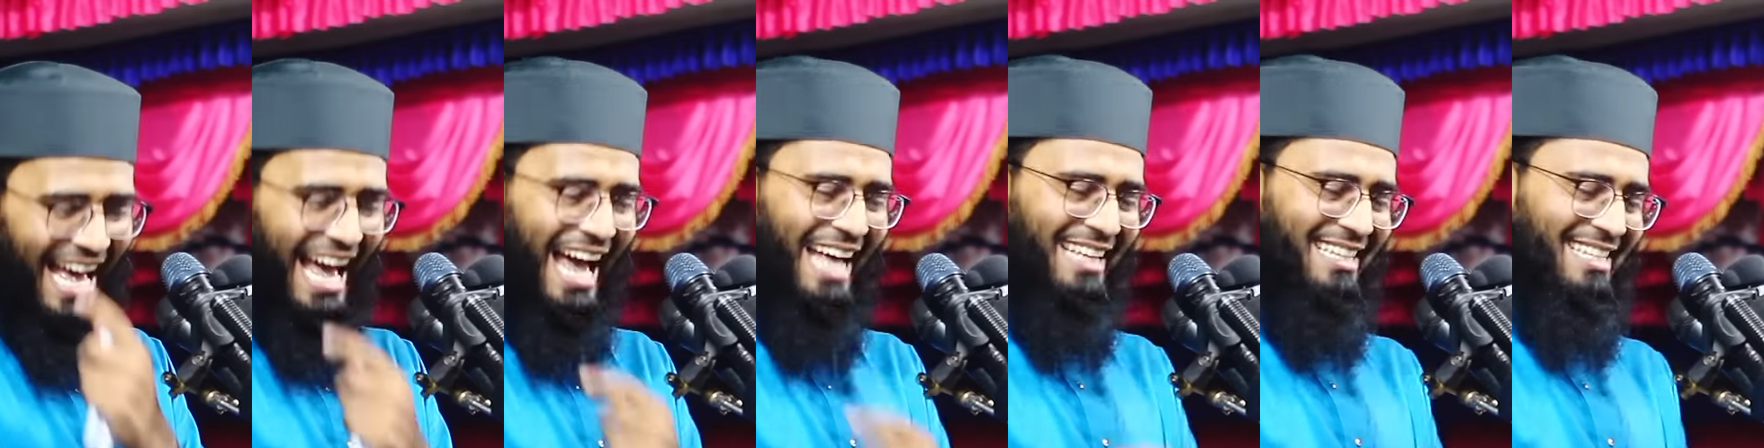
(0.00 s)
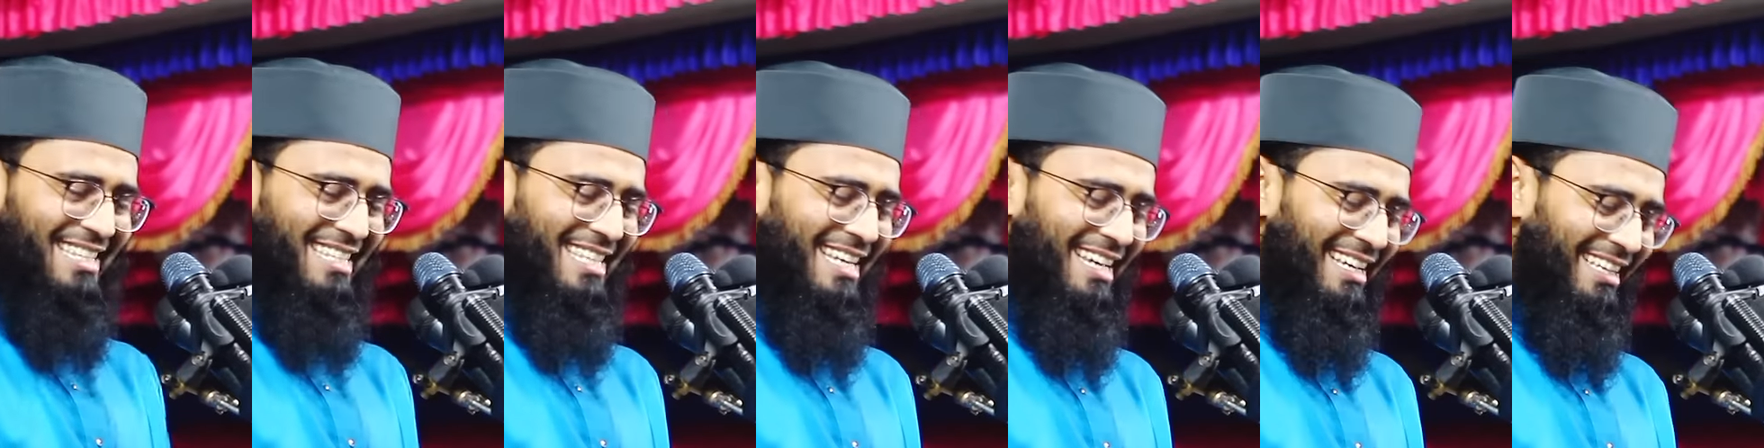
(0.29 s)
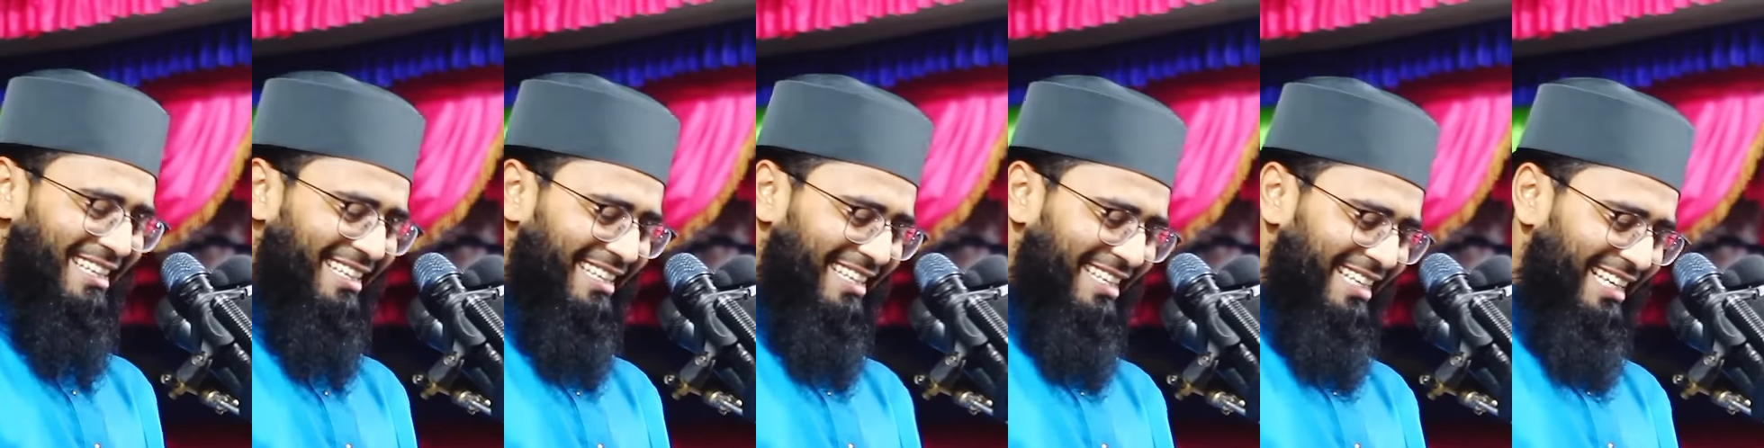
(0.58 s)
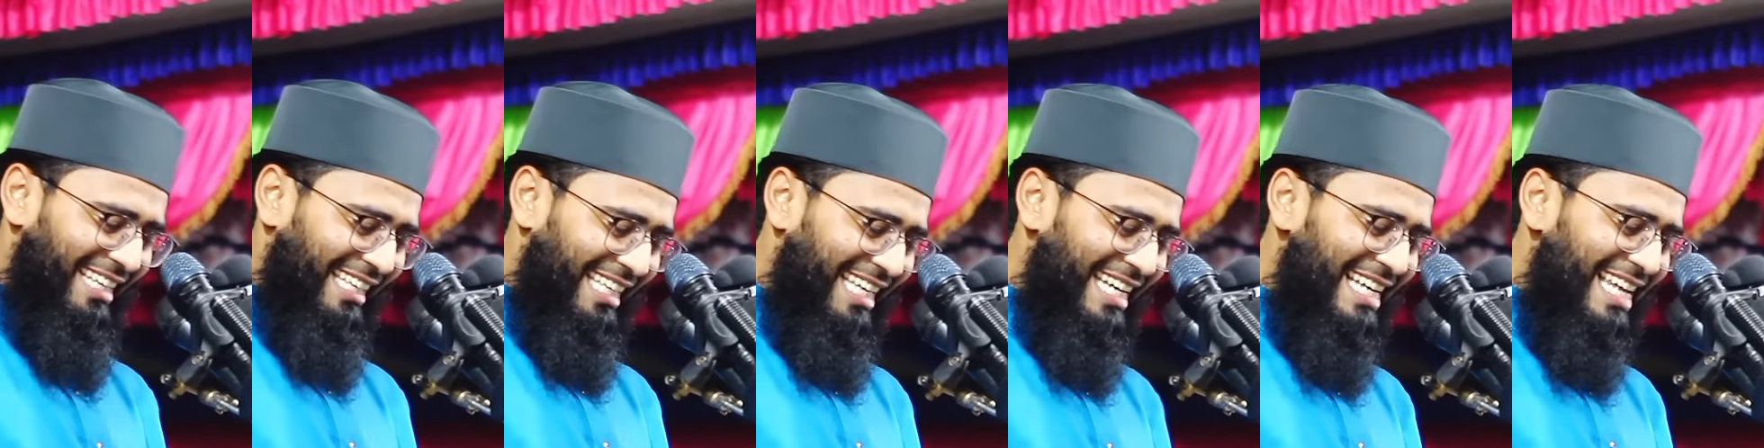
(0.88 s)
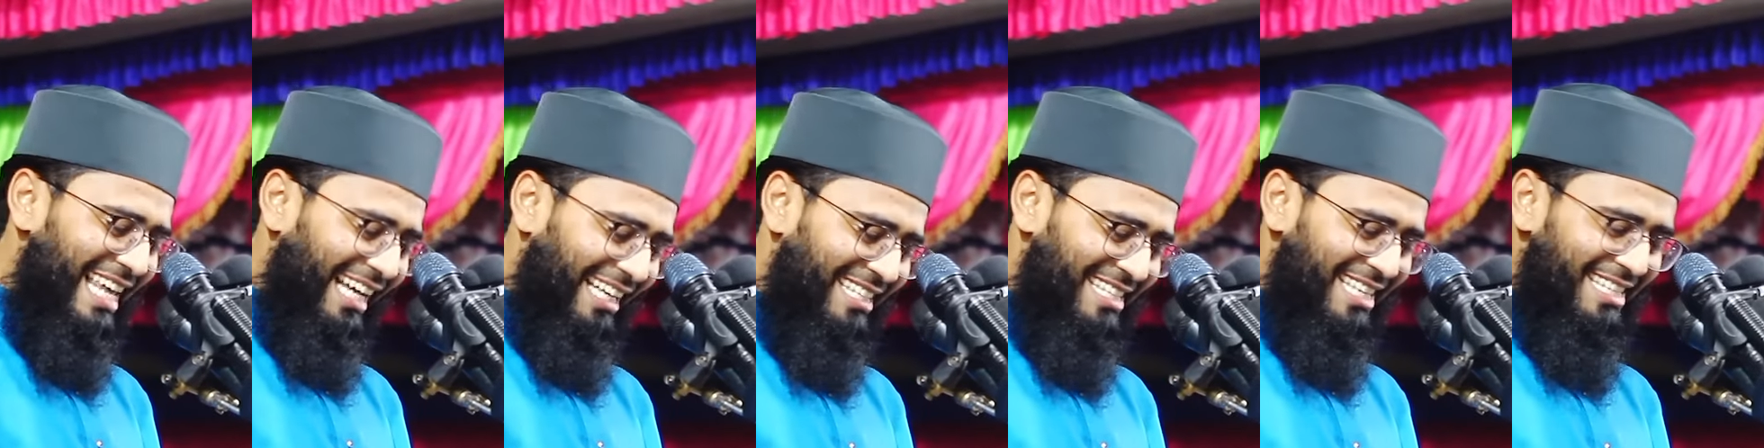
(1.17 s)
আচ্ছা কি
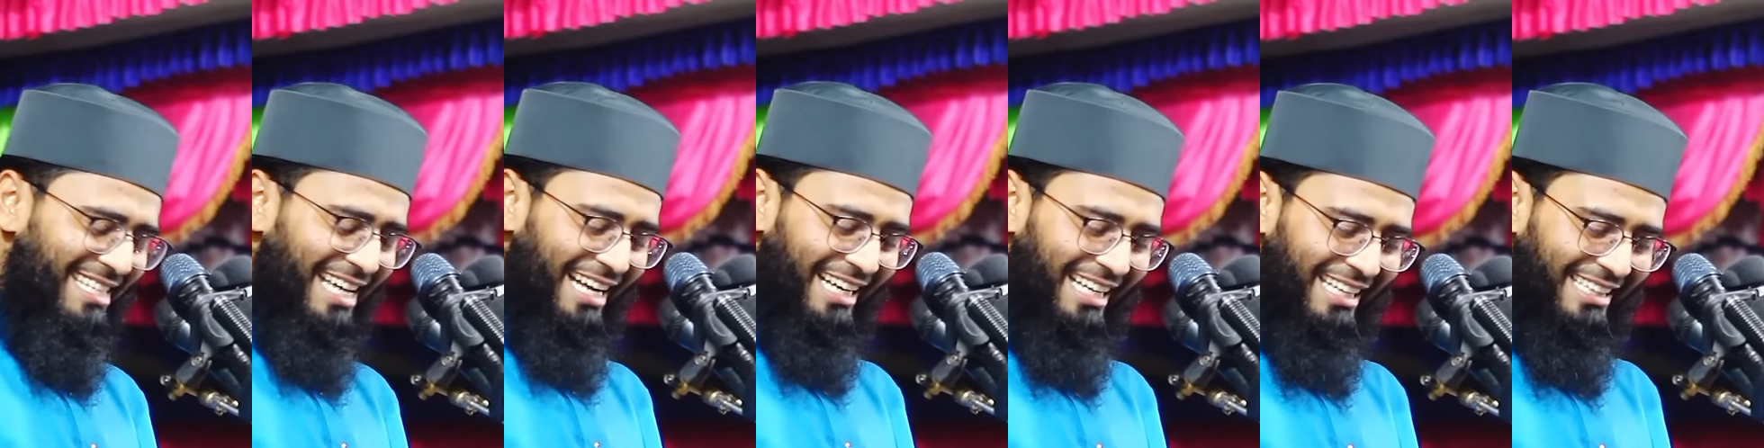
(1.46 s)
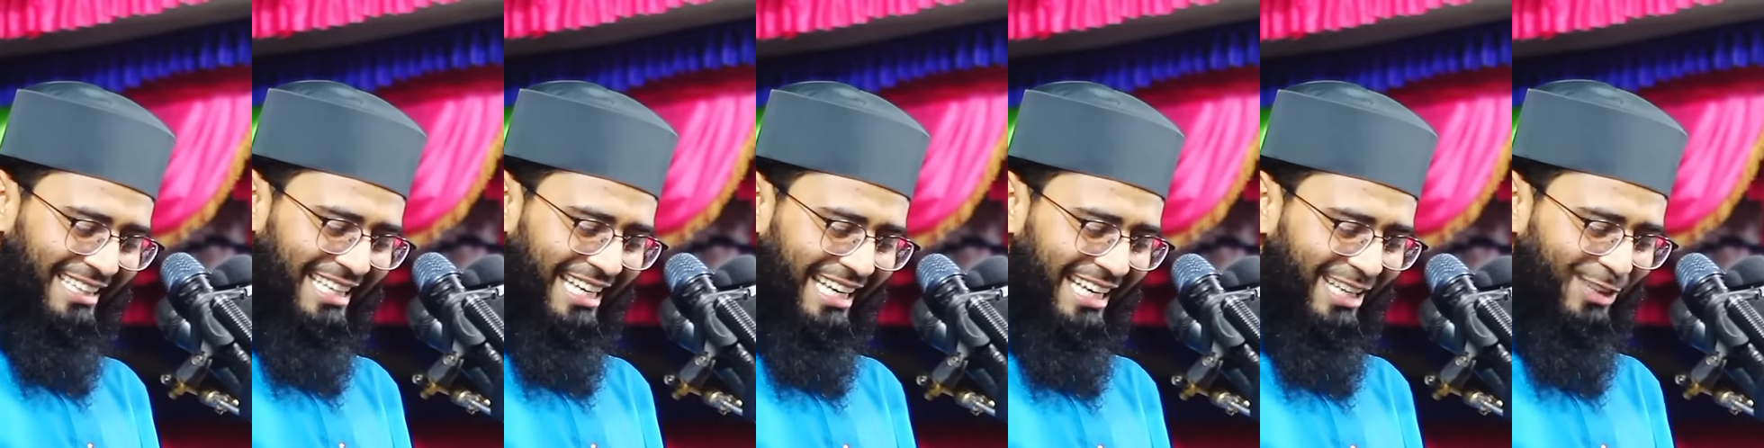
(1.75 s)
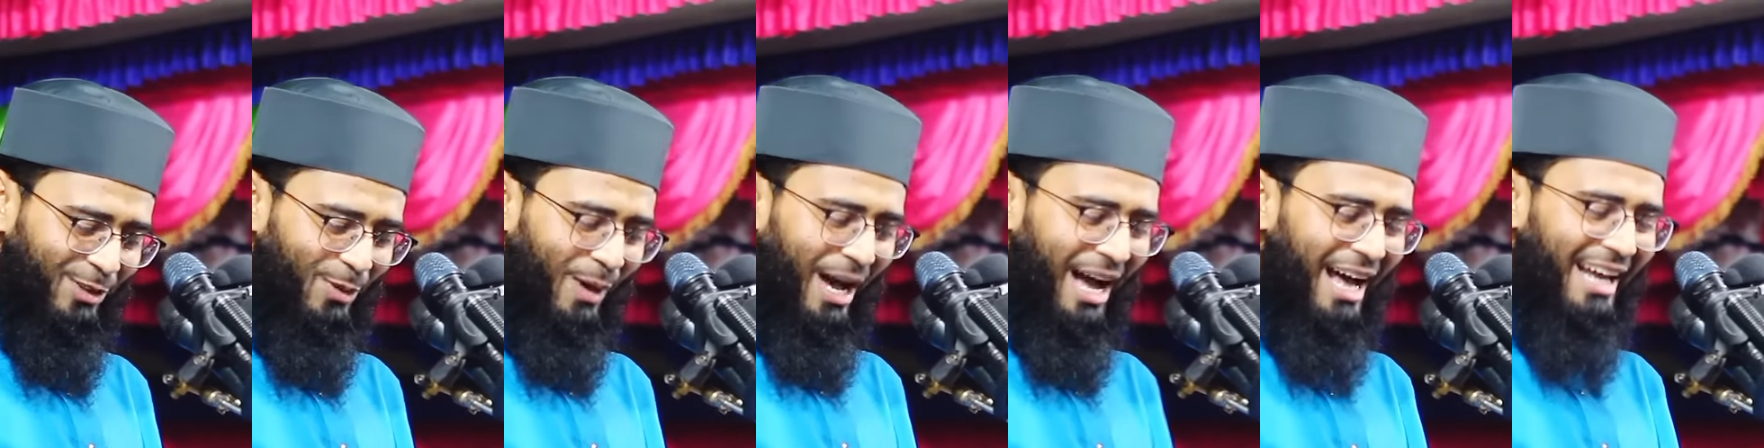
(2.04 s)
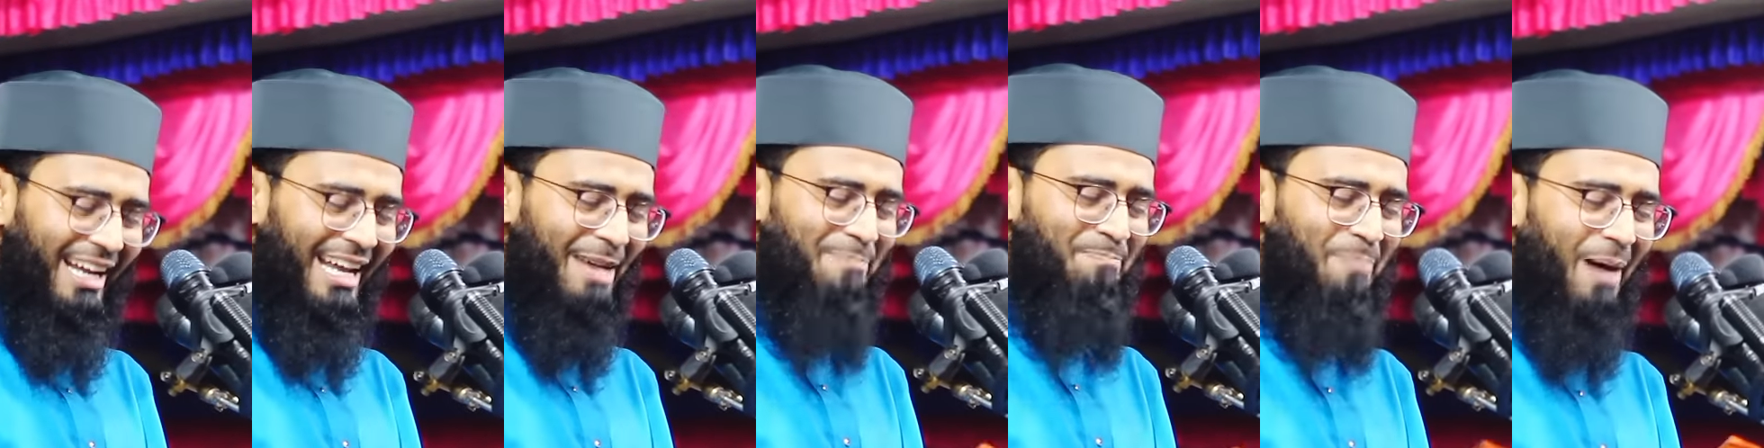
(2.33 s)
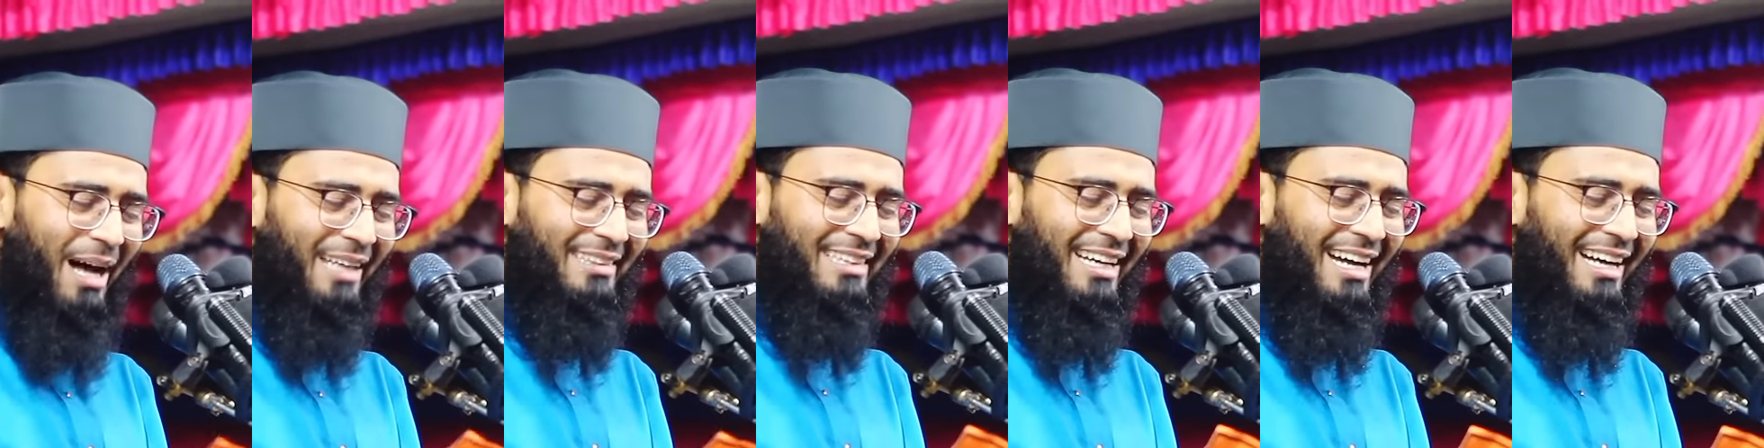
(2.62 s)
লেখছে জানেন দেখি তো আরে
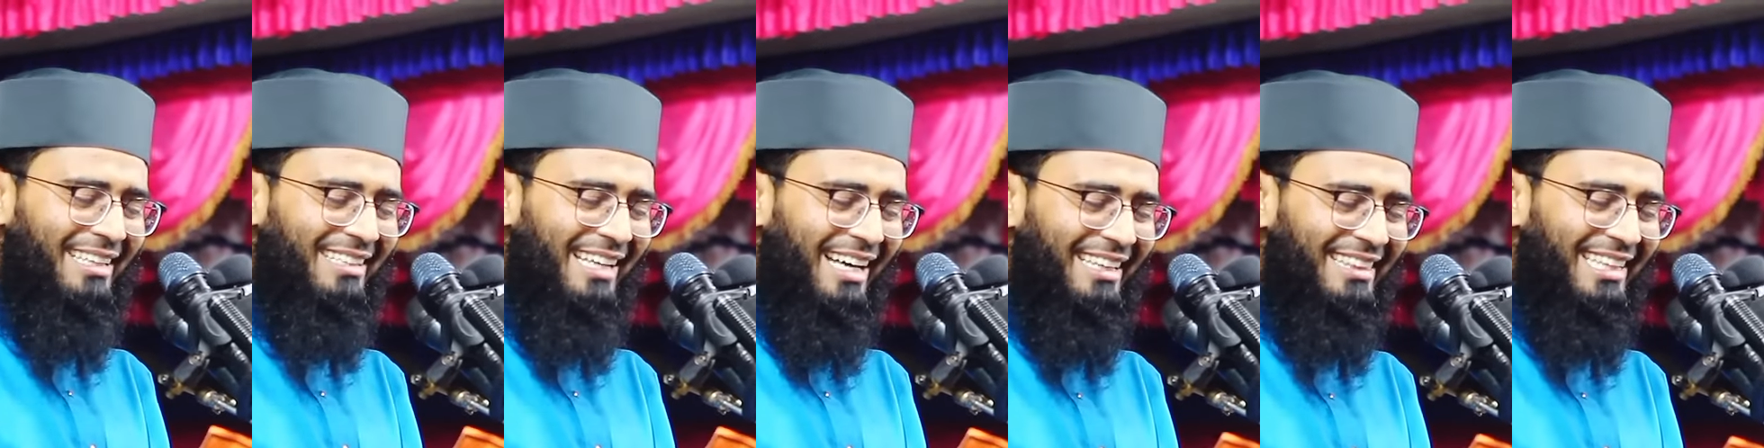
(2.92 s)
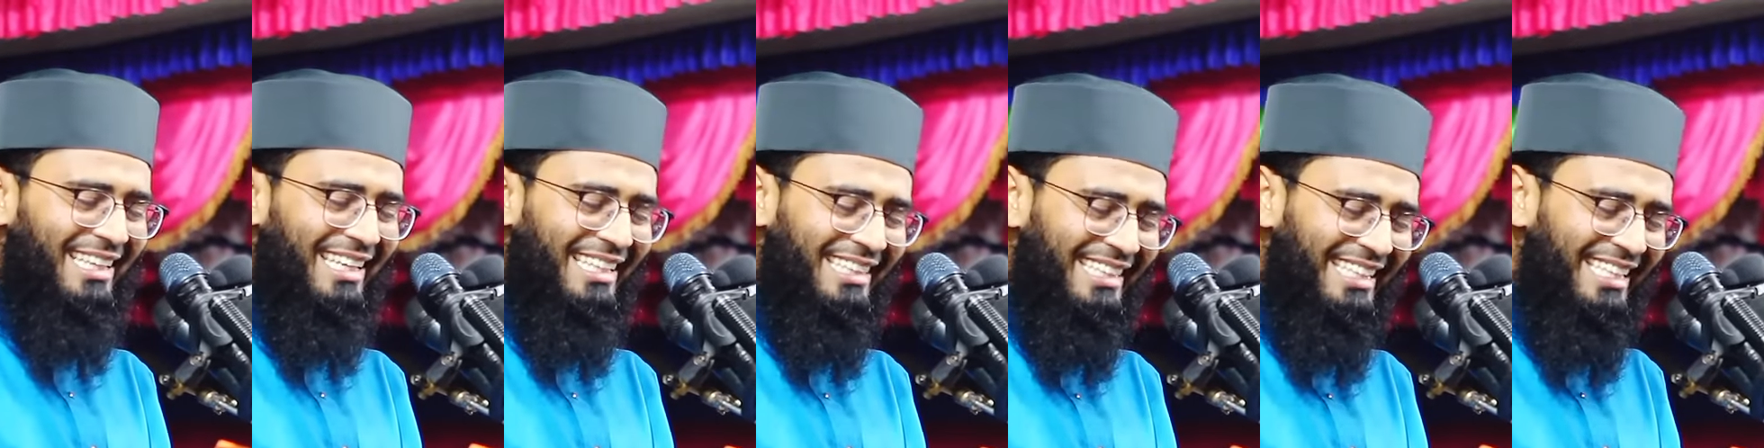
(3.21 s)
পাতা টাতা